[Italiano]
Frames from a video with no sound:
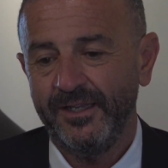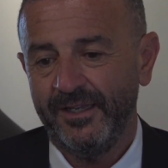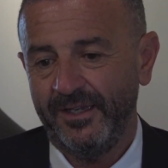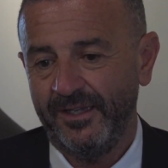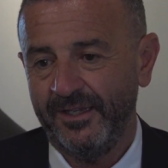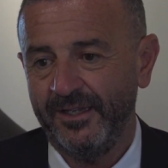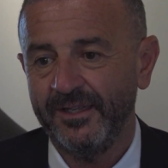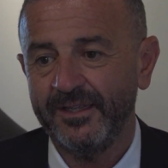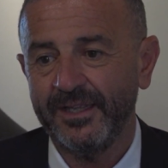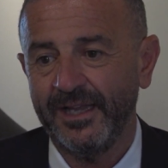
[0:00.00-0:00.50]

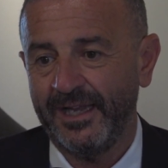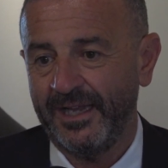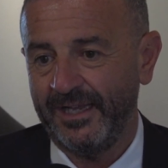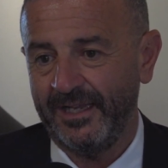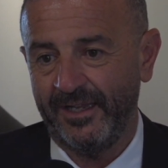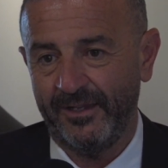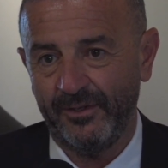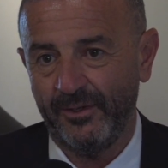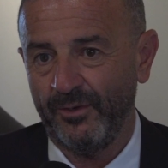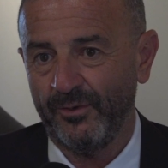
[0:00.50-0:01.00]
in
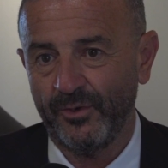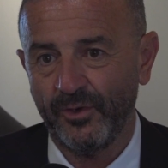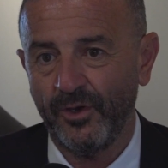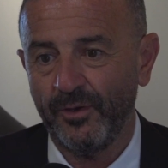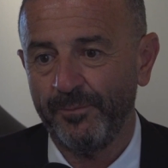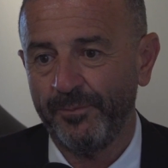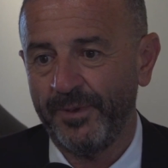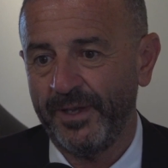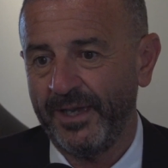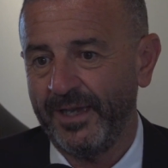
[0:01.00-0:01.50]
Italia e in
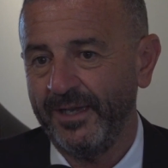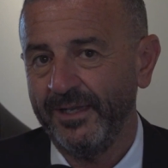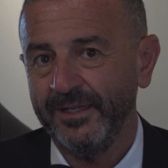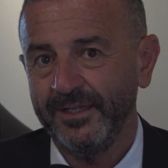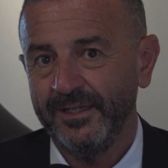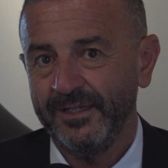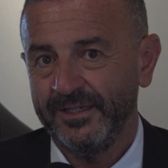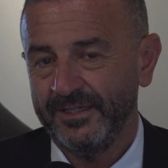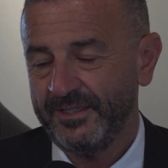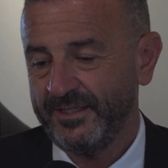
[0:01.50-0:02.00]
Europa
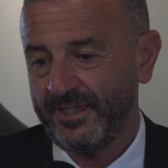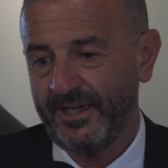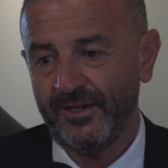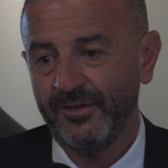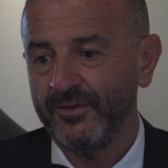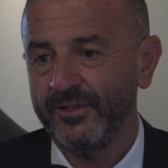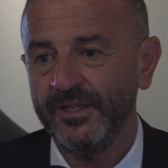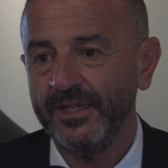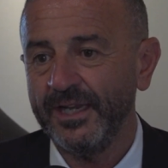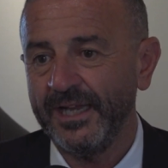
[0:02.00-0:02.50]

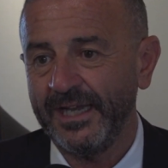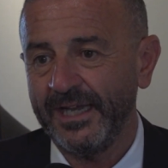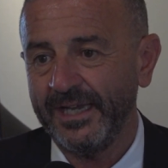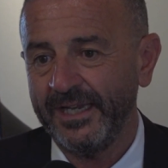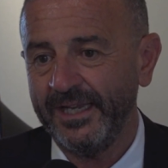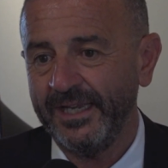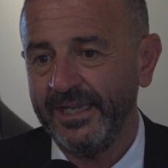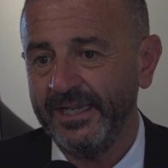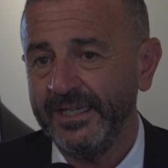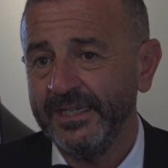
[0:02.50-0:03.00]

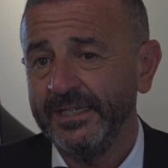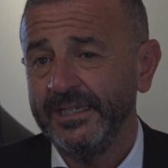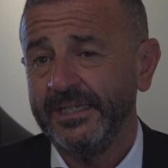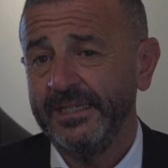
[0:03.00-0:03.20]
straordinarie